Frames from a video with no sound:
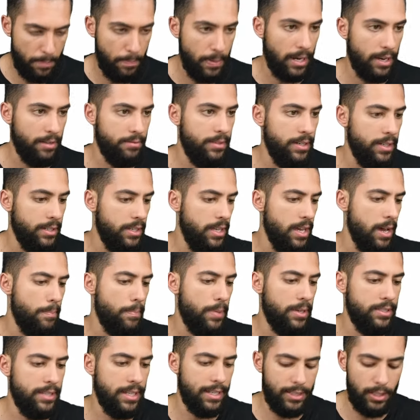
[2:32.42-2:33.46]
essa palavrinha aqui,
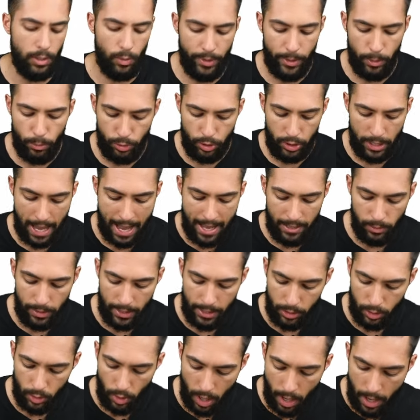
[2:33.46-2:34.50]
rapaziada, no enunciado,
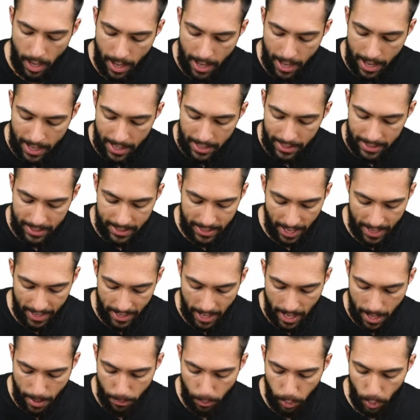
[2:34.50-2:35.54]
olha só,
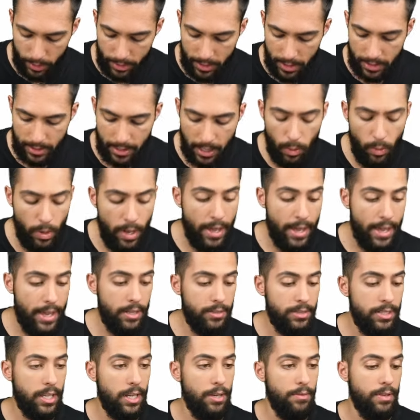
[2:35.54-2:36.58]
sem reposição,
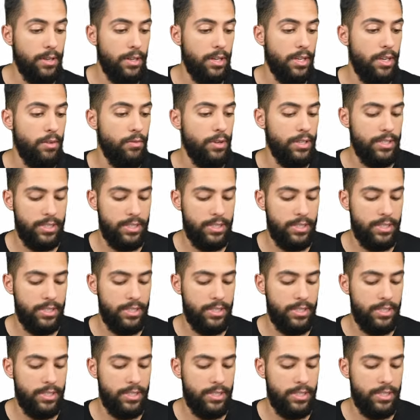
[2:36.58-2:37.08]
isso significa que